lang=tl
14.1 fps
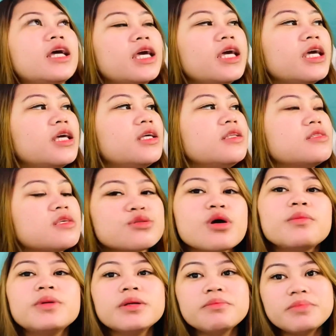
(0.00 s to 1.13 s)
And sa
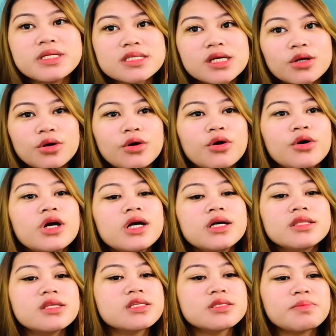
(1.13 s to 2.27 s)
sobrang busy ko
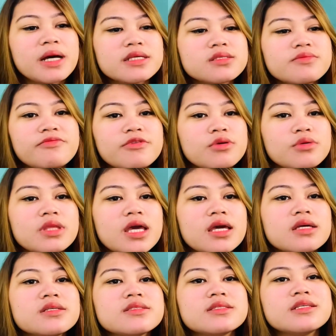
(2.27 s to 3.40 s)
this past few
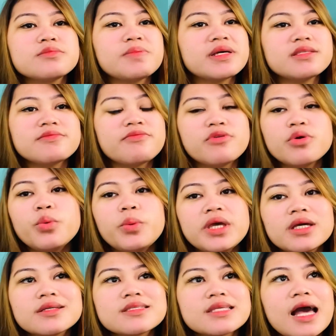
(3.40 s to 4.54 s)
days, this past few
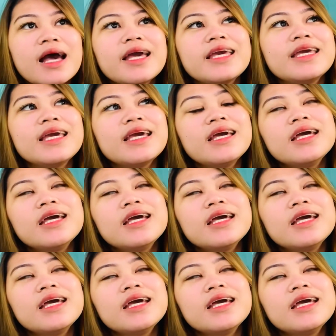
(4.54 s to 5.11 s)
weeks, ay